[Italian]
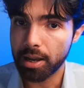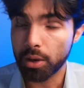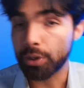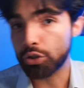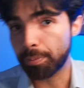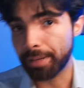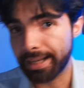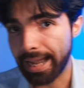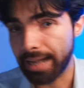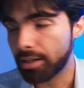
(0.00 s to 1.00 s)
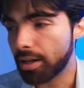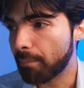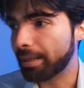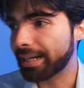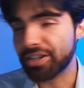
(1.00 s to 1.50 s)
Questo perché?
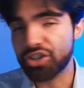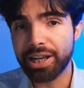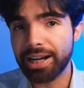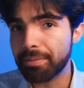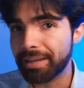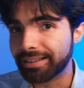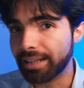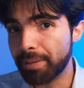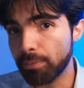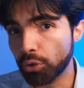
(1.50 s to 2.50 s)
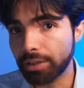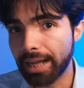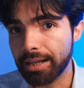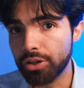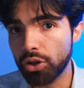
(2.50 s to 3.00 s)
Perché generalmente il primo
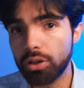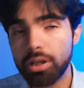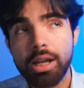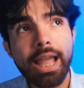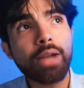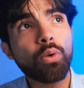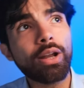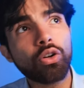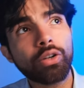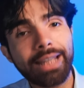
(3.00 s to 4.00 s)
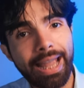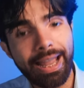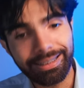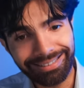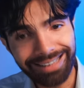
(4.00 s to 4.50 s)
taglio è quello che
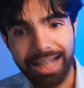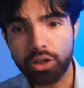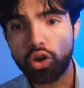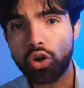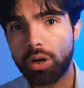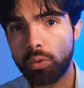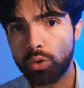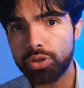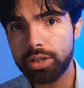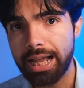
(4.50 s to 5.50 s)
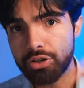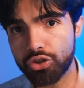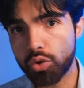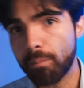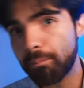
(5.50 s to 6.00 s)
dà ancora uno slancio,
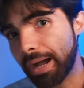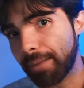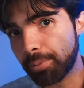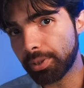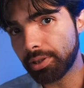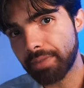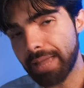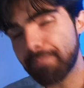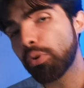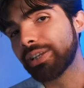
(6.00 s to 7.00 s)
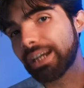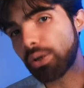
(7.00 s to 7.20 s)
un pump e poi da